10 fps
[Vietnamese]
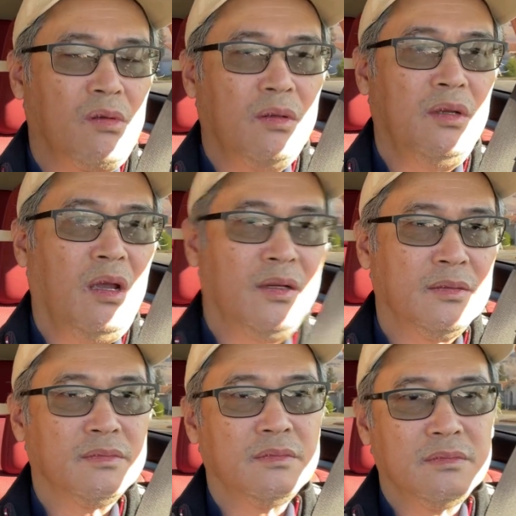yeah.
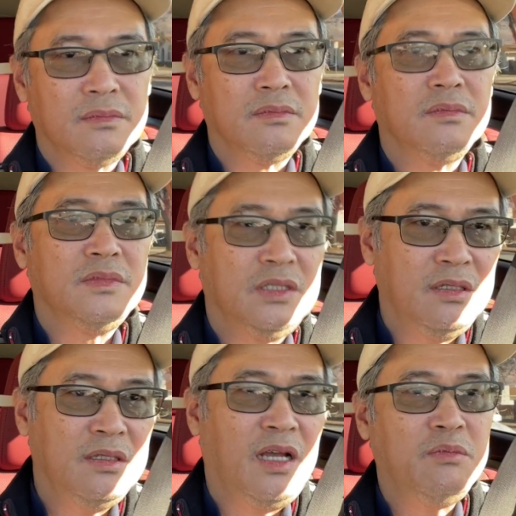9
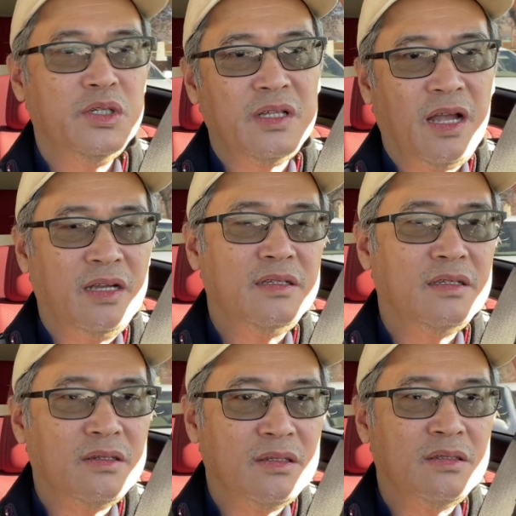tháng 10 tháng gì
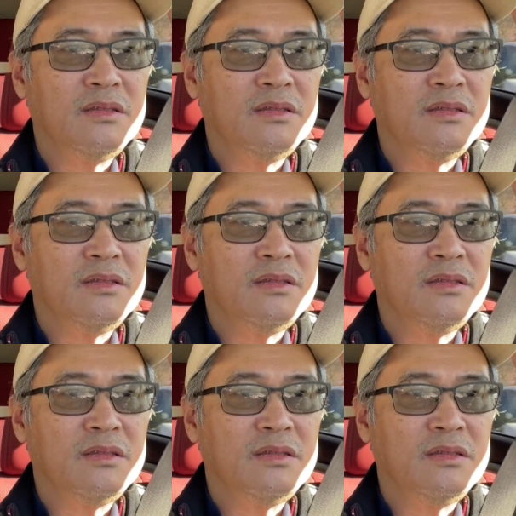rồi